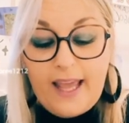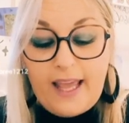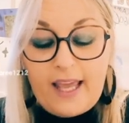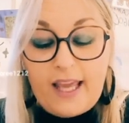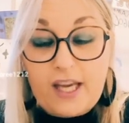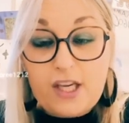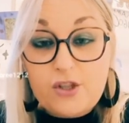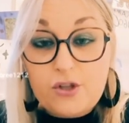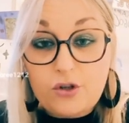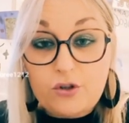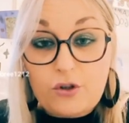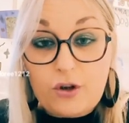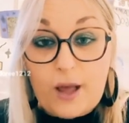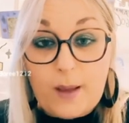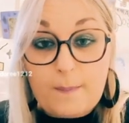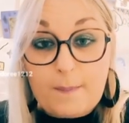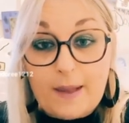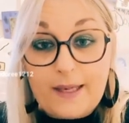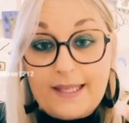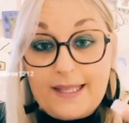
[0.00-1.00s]
Et je te
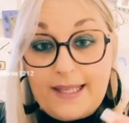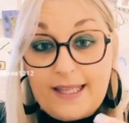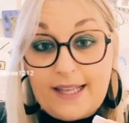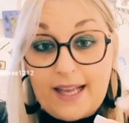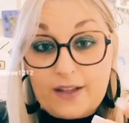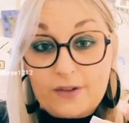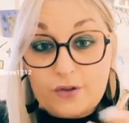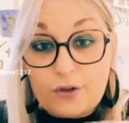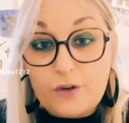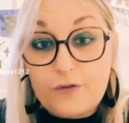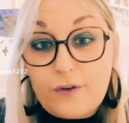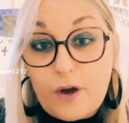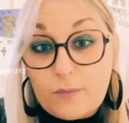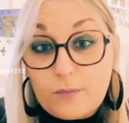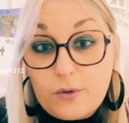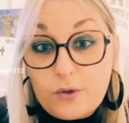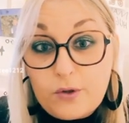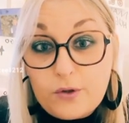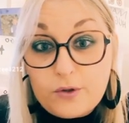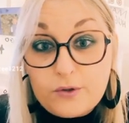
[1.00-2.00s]
rappelle, il y a deux
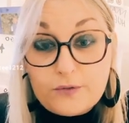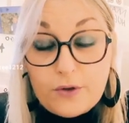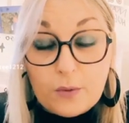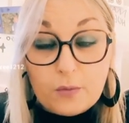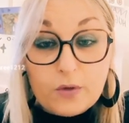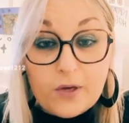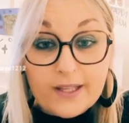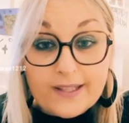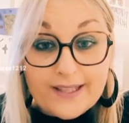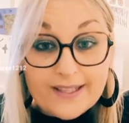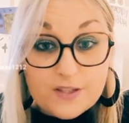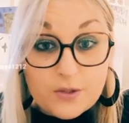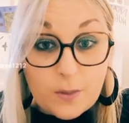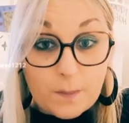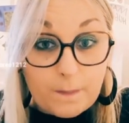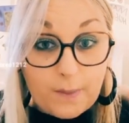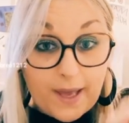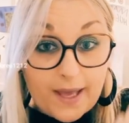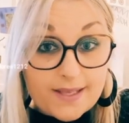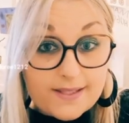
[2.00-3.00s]
formules, une formule et une question
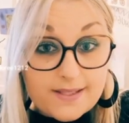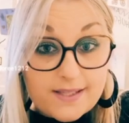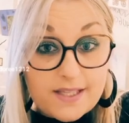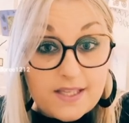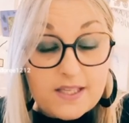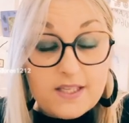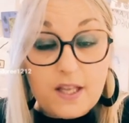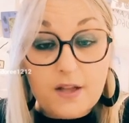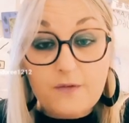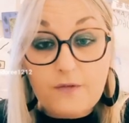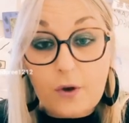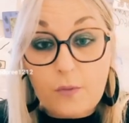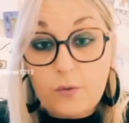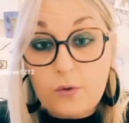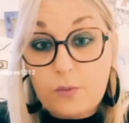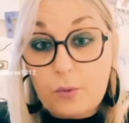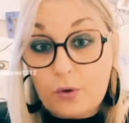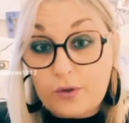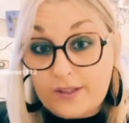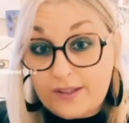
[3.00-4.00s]
précise et une
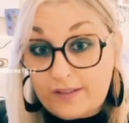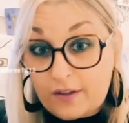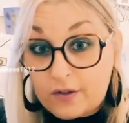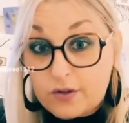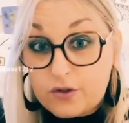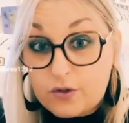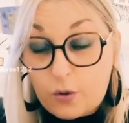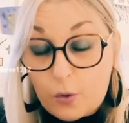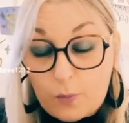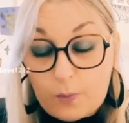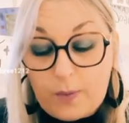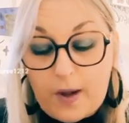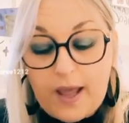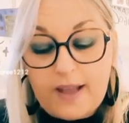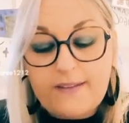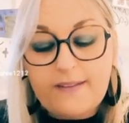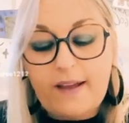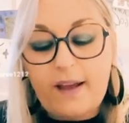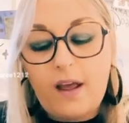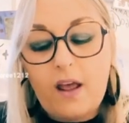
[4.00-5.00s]
formule pour une guidance
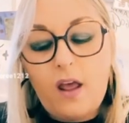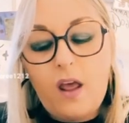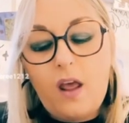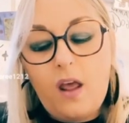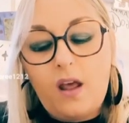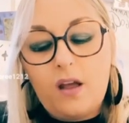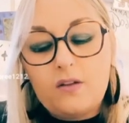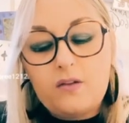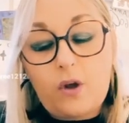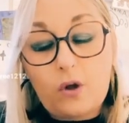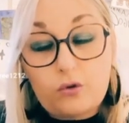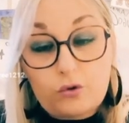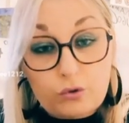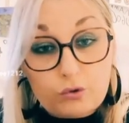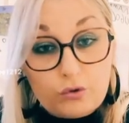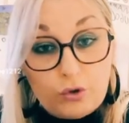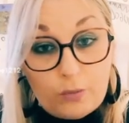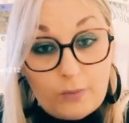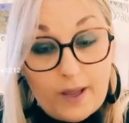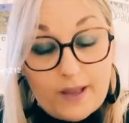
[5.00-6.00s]
complète dans tout
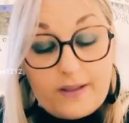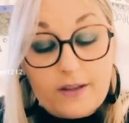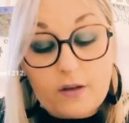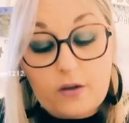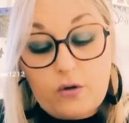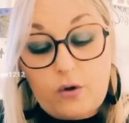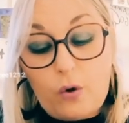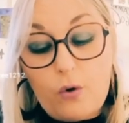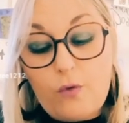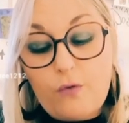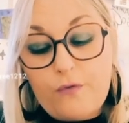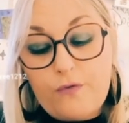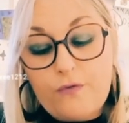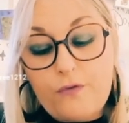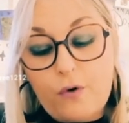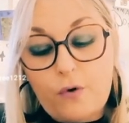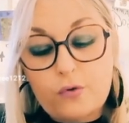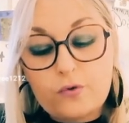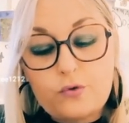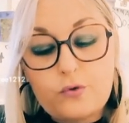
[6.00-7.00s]
domaine
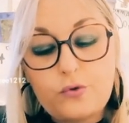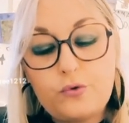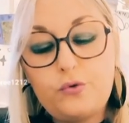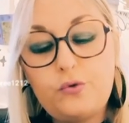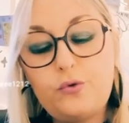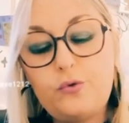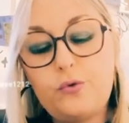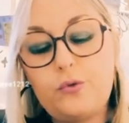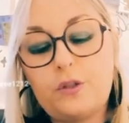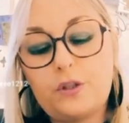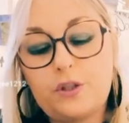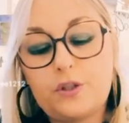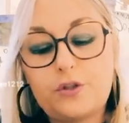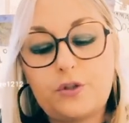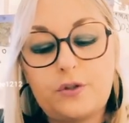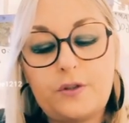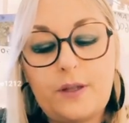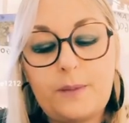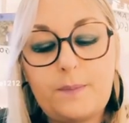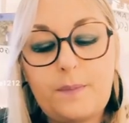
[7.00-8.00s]
confondu. Euh, je
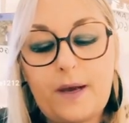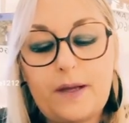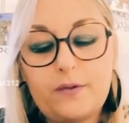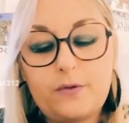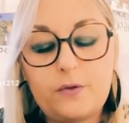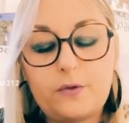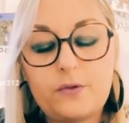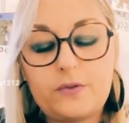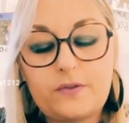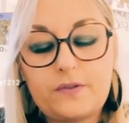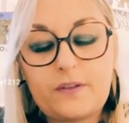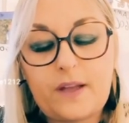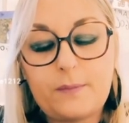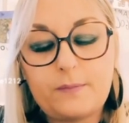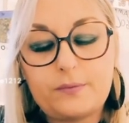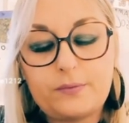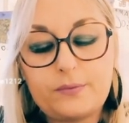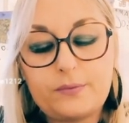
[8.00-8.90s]
n'ai pas de tabou.